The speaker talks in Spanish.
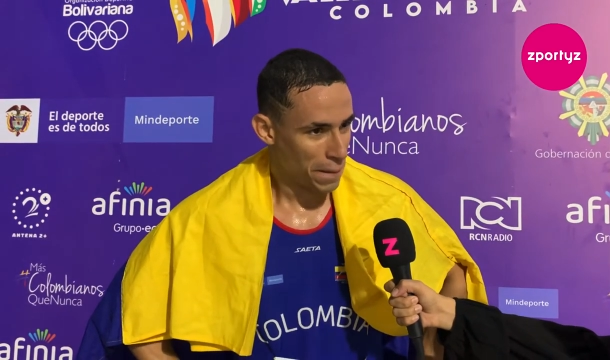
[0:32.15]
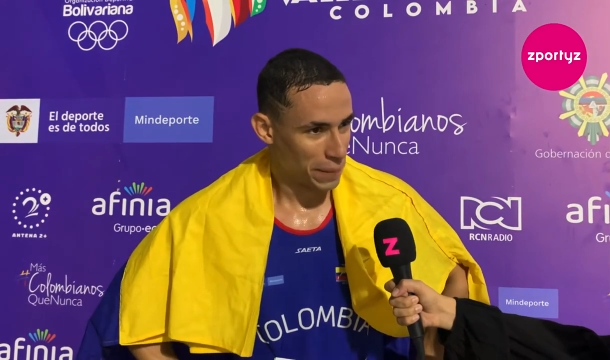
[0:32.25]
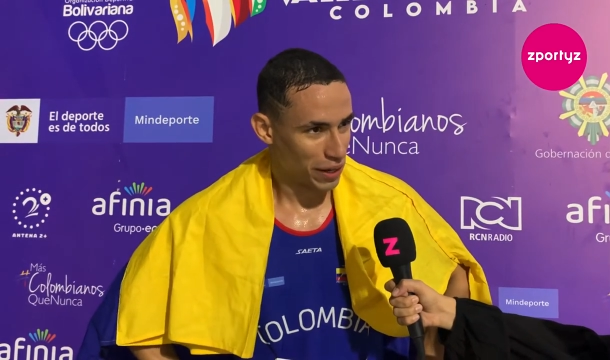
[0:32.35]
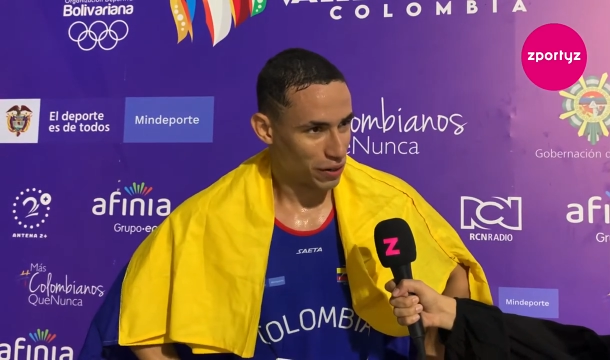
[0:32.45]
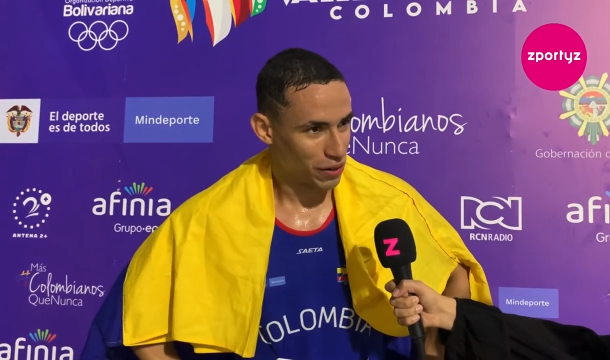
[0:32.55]

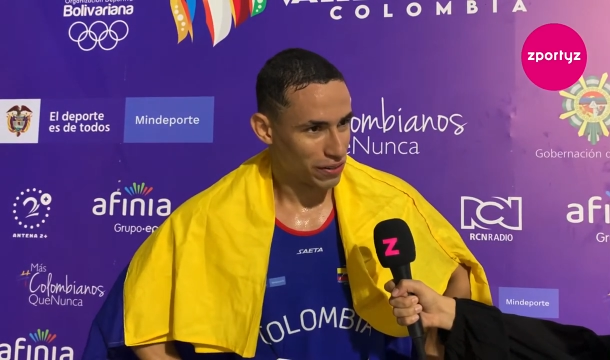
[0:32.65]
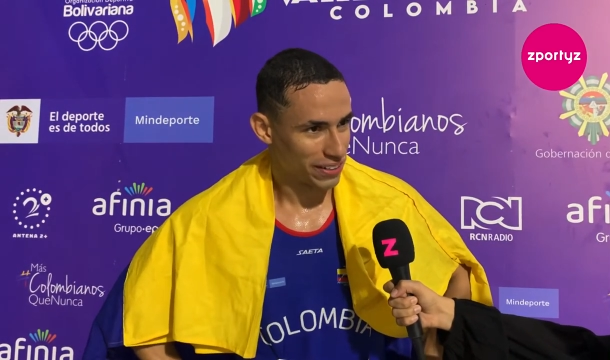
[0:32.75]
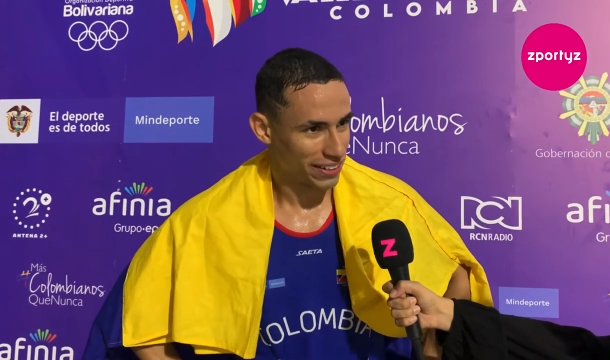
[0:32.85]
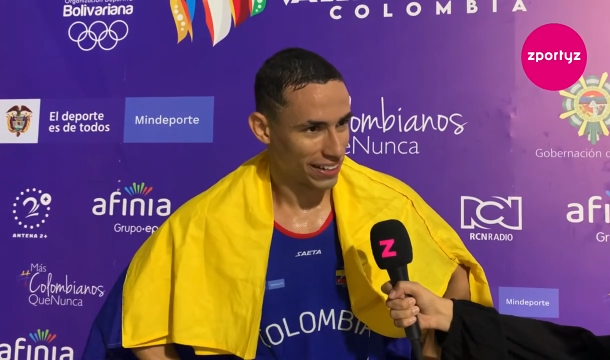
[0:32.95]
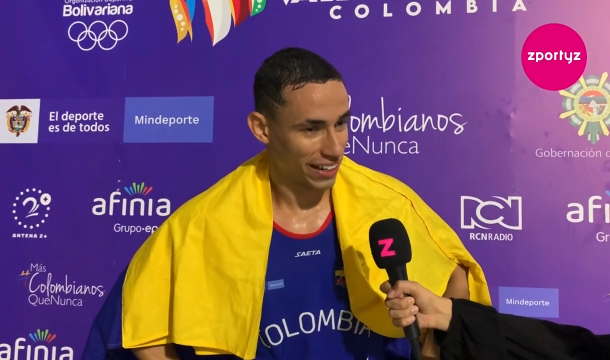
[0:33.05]
pero
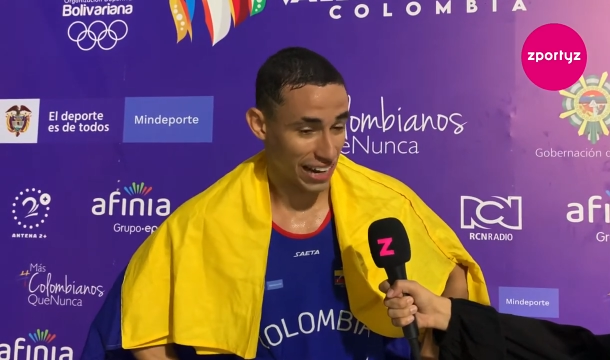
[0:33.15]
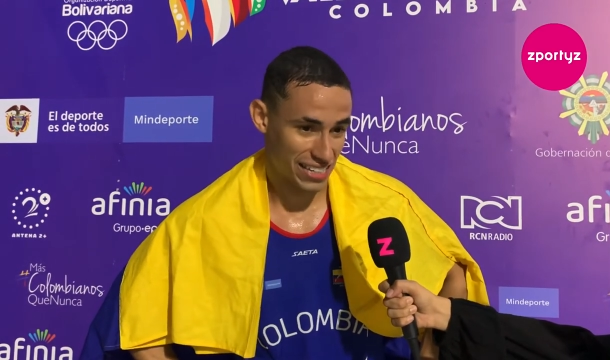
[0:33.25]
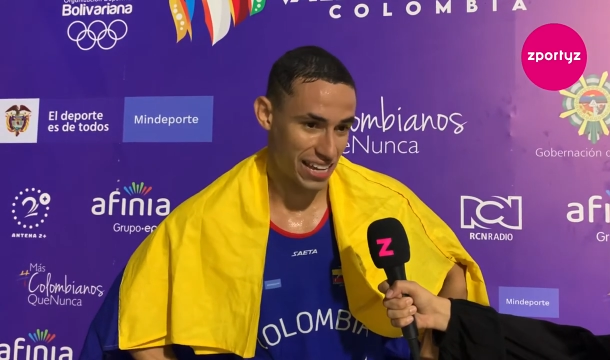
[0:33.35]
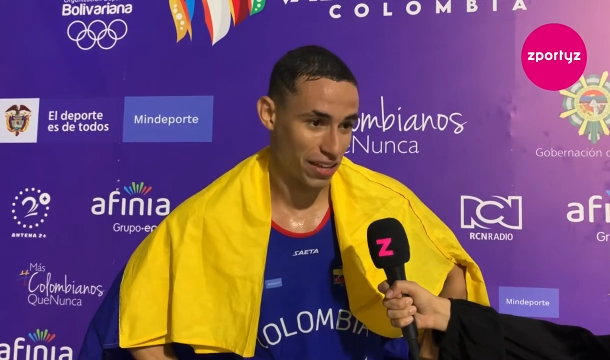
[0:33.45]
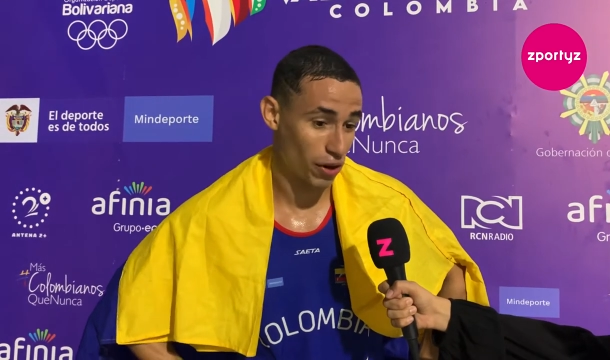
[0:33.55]

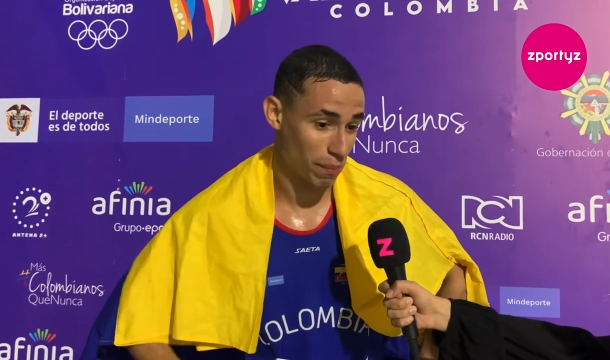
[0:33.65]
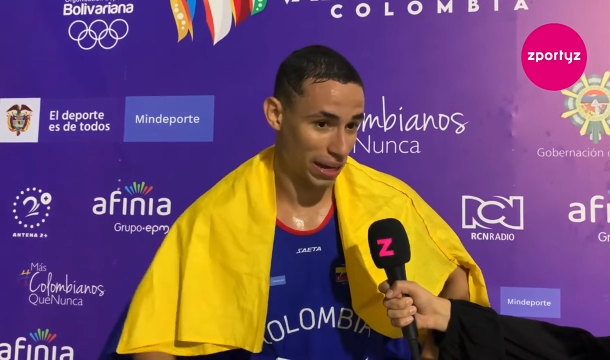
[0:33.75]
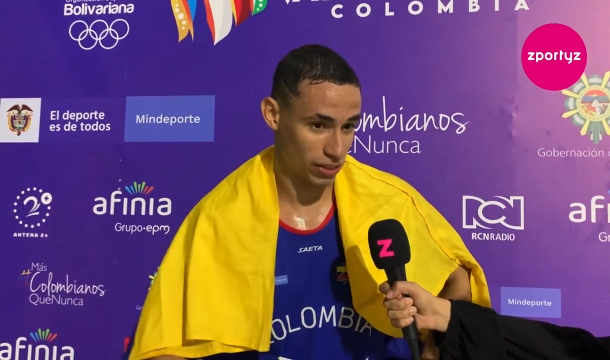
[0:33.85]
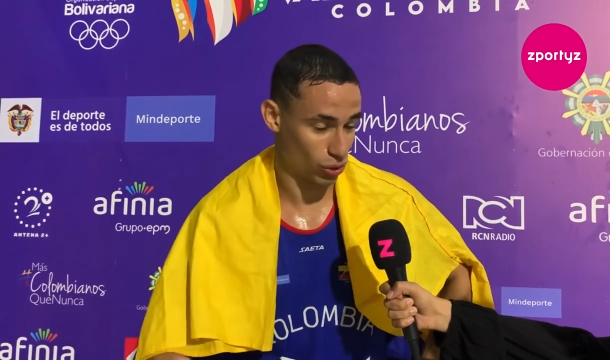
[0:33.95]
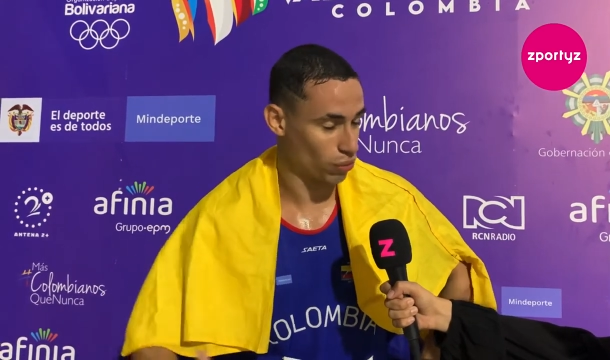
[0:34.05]
gracias a Dios y más
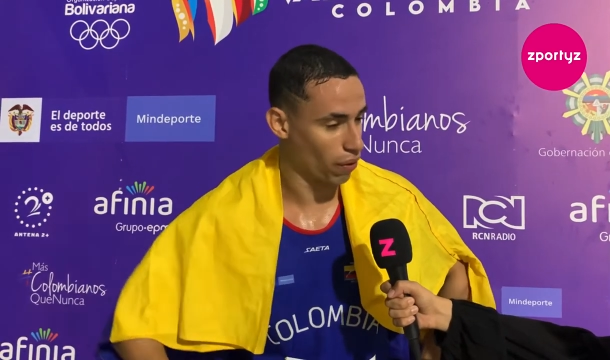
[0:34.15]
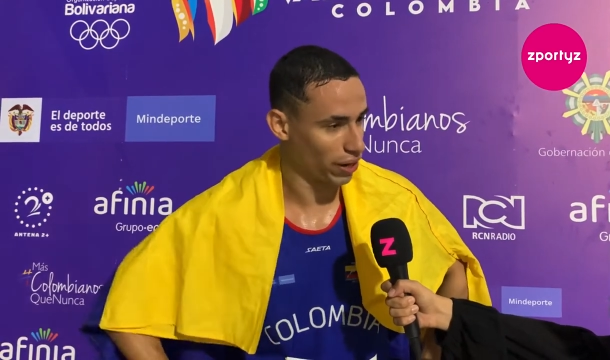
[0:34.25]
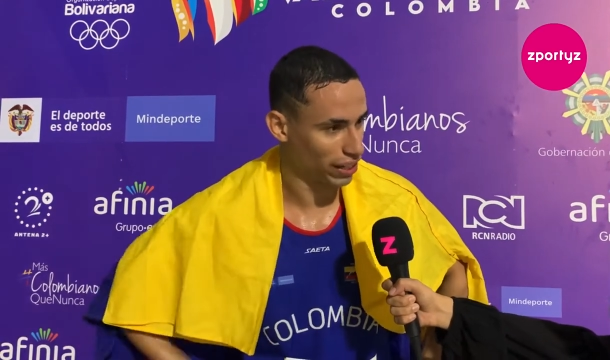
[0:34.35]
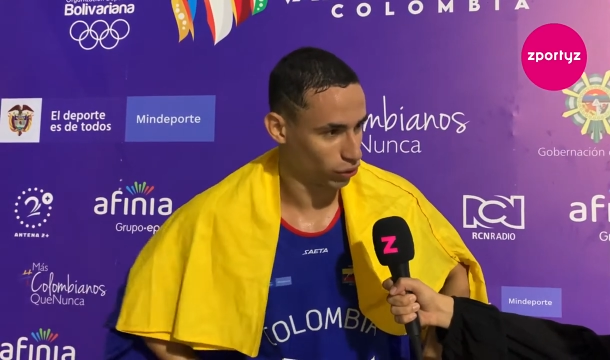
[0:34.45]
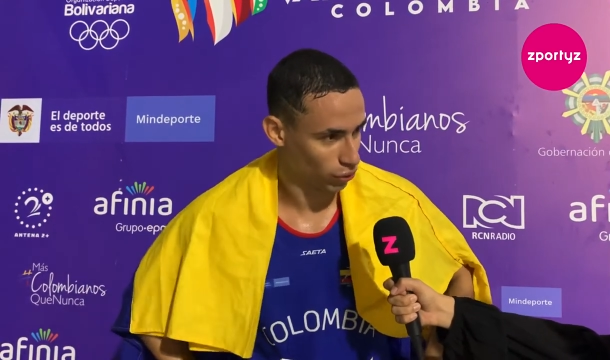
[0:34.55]
que soy nuevo en
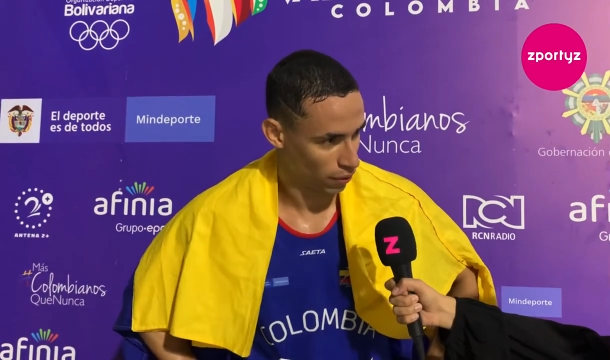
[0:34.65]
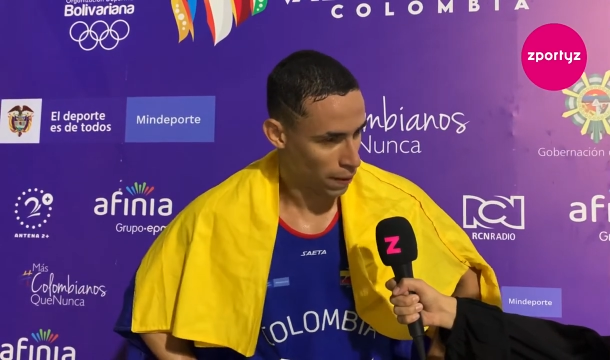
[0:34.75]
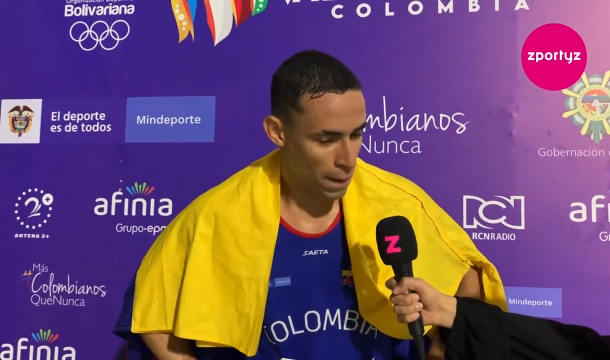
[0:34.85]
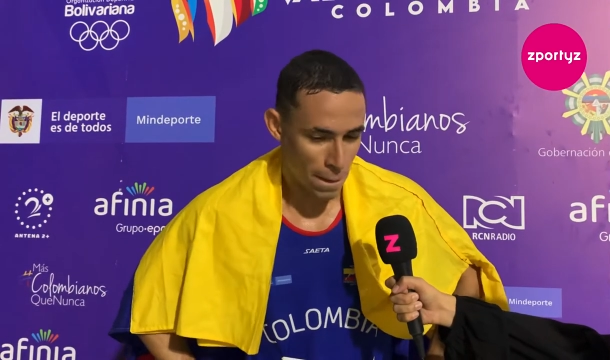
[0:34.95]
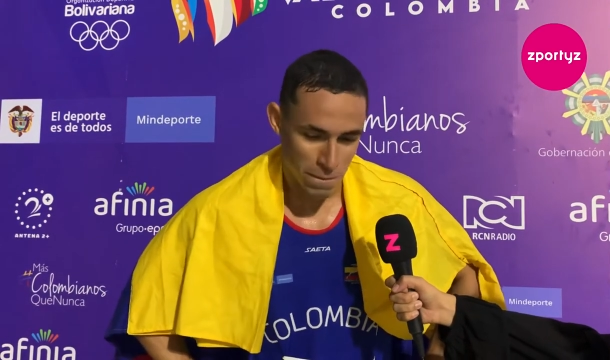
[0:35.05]
esto,
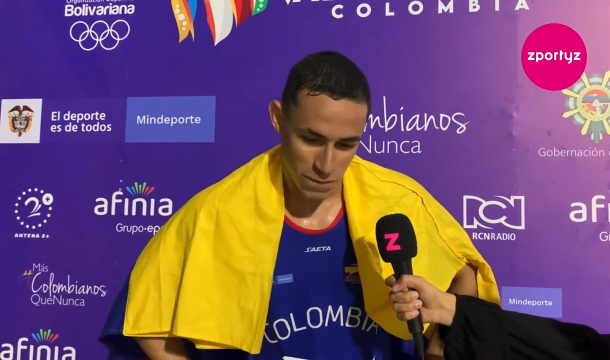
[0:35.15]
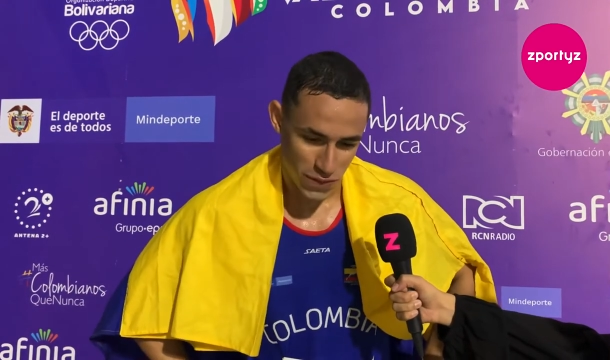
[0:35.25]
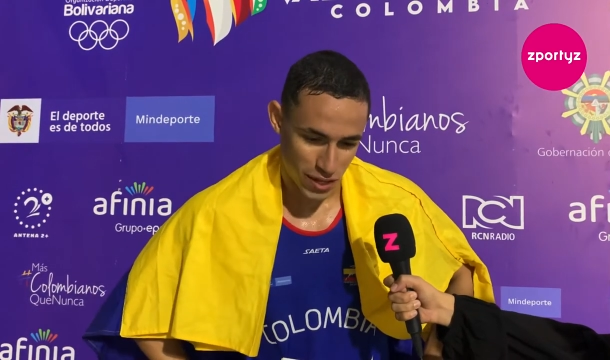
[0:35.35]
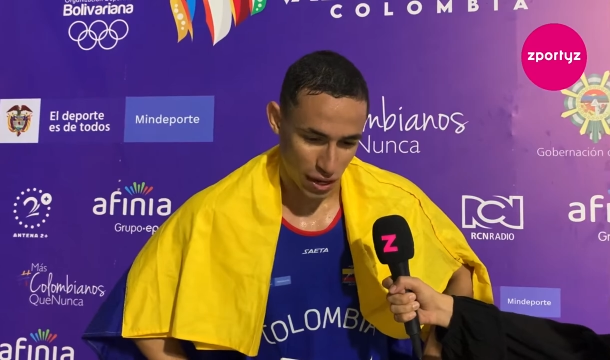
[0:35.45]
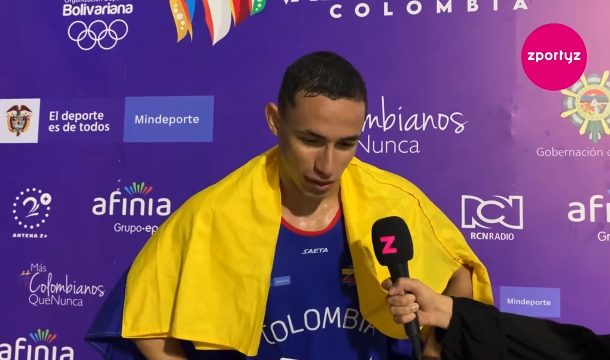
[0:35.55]

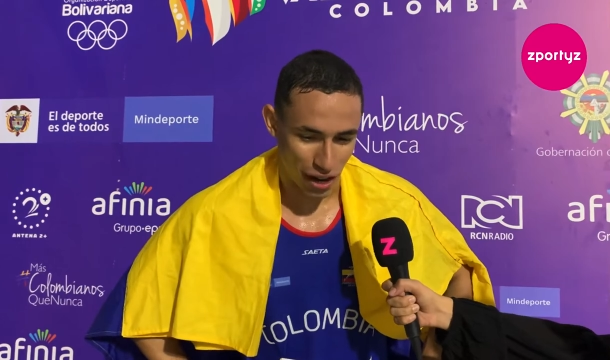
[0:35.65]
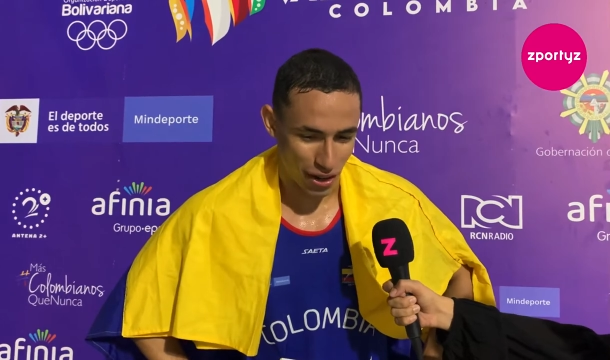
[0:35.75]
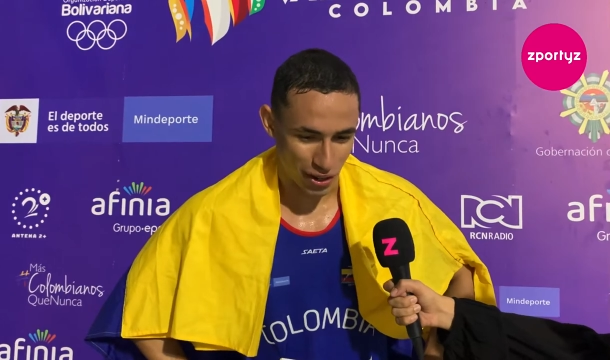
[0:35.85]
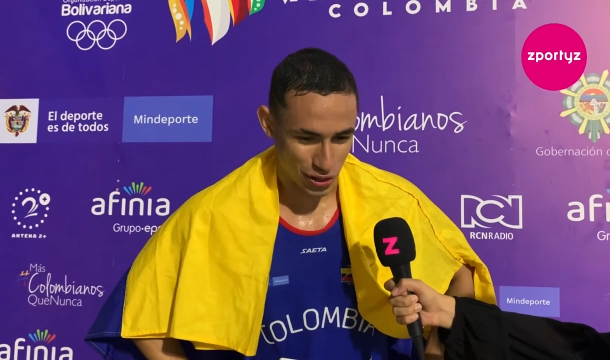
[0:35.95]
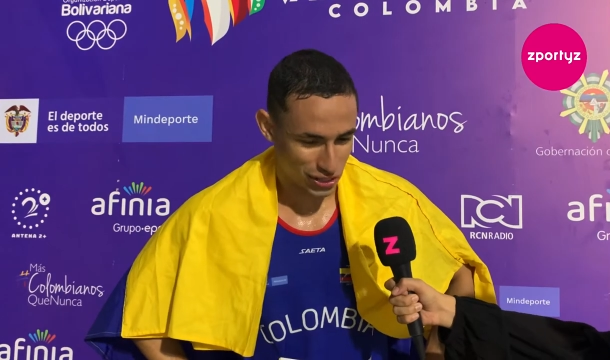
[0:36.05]
se lograron
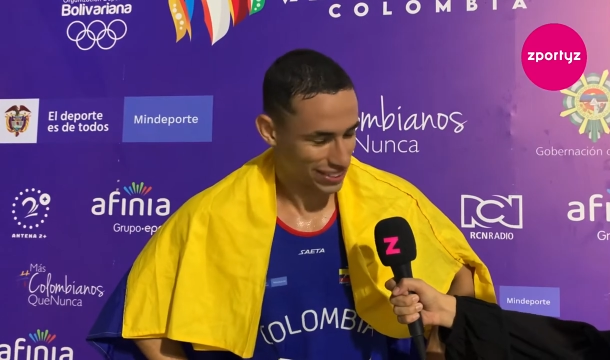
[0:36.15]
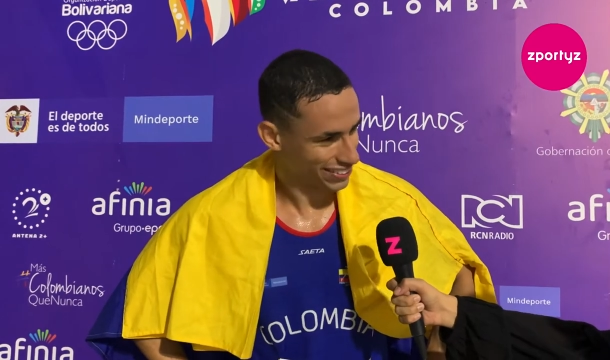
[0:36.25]
las cosas.